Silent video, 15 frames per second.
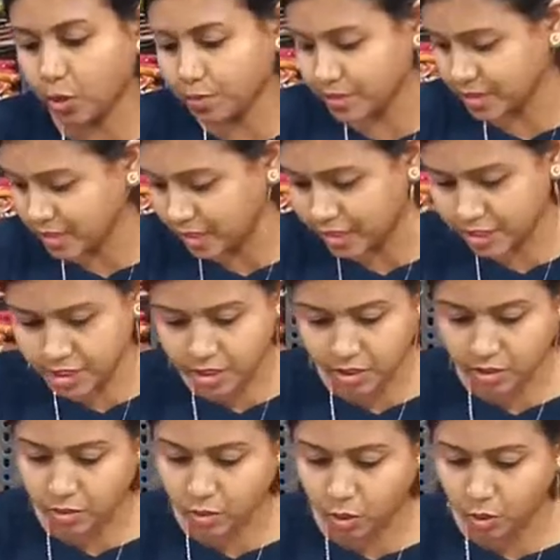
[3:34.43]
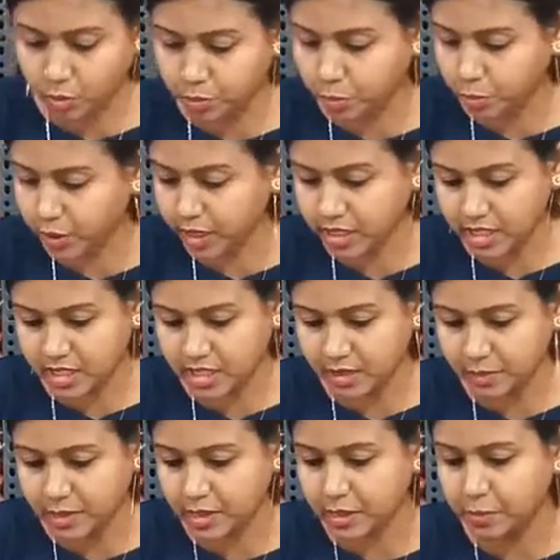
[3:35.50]
টপস কালেকশন কারণ গরম পড়ে গেছে
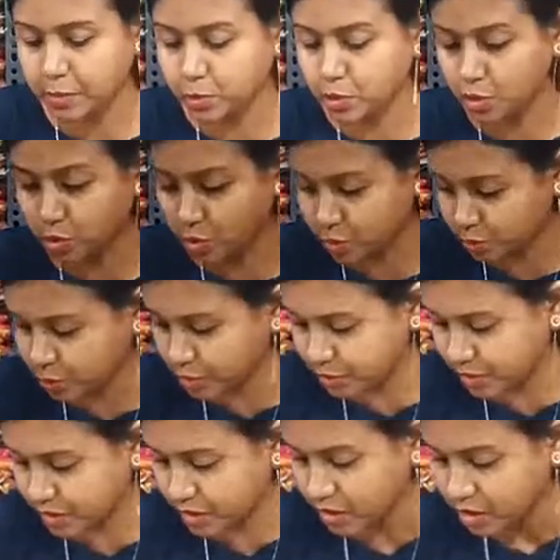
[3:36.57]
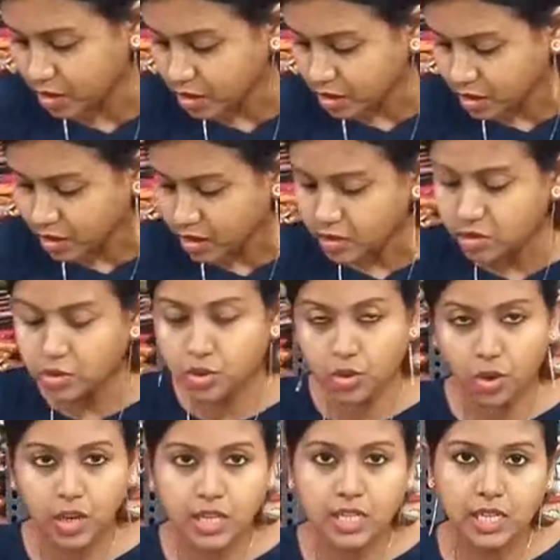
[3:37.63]
সামারের প্রচণ্ড পরিমাণে
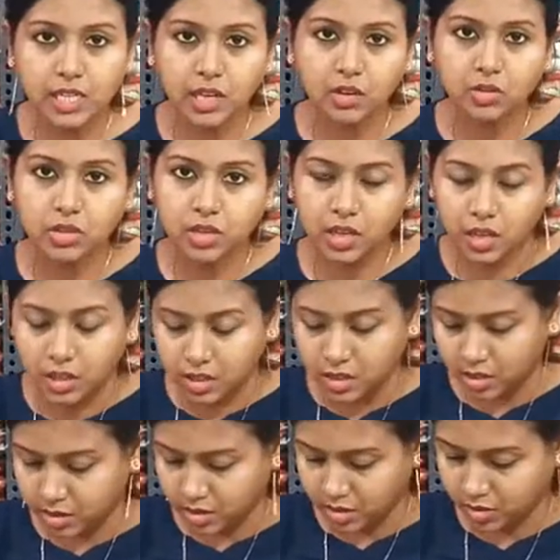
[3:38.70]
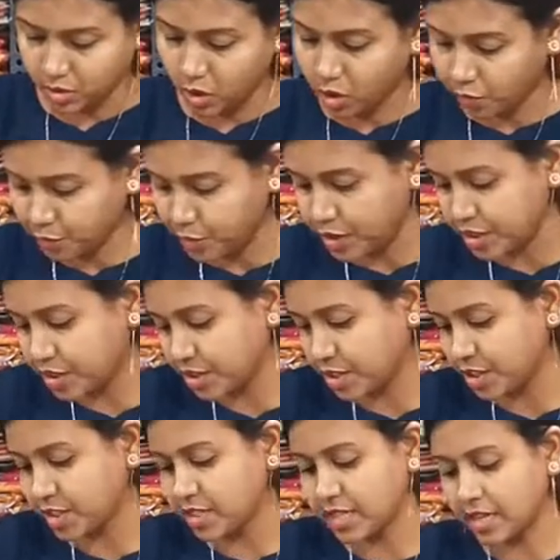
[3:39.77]
চলে যেটা হচ্ছে অফিস
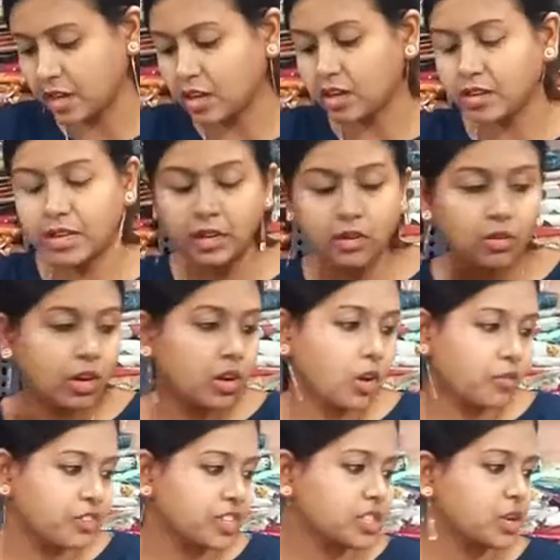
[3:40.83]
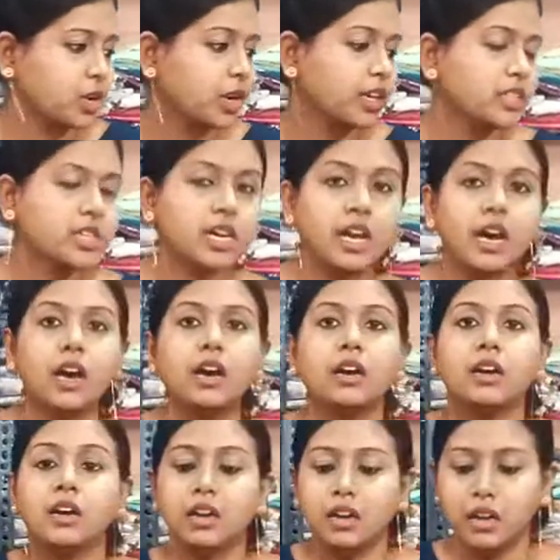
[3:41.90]
যারা রেগুলার অফিস করে যারা
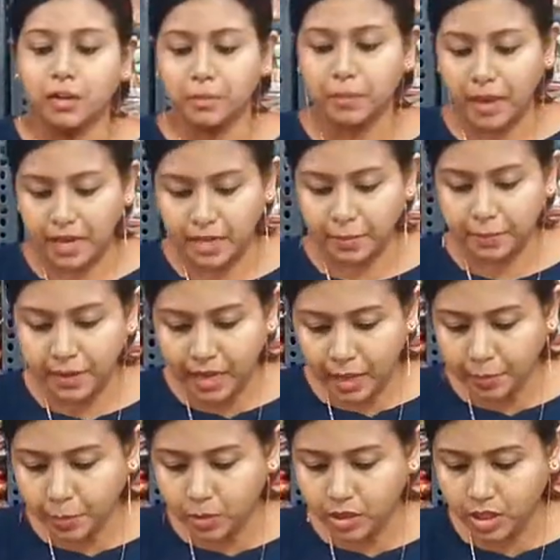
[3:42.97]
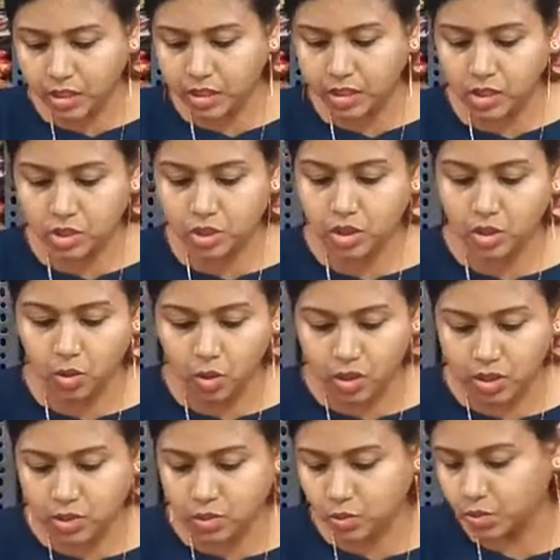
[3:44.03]
বাইরে বেড়ায় প্রত্যেক দিনের জন্য
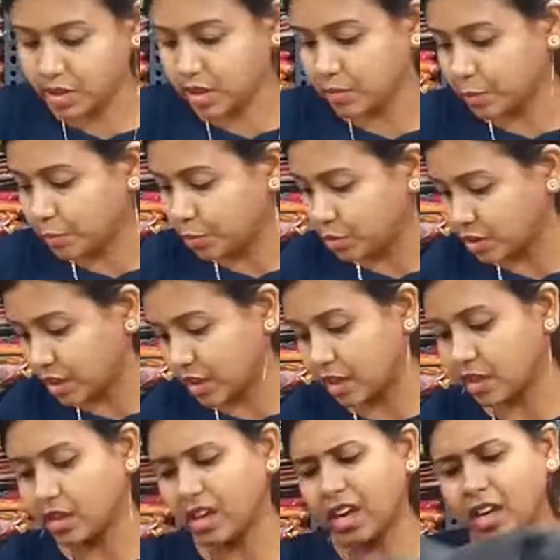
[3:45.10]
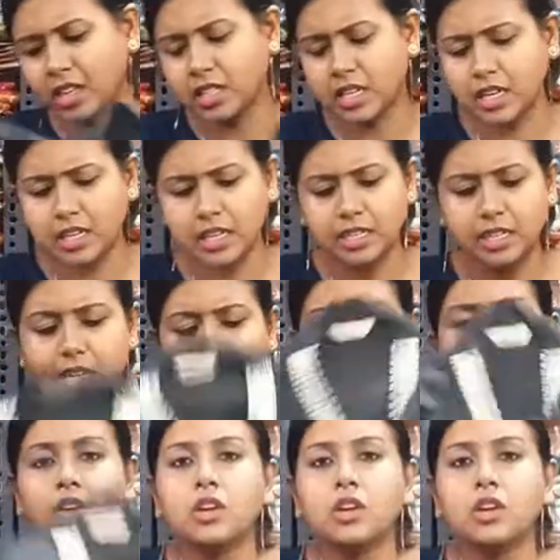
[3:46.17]
কলেজ স্টুডেন্ট বা প্রত্যেকেই আজকের ডেটে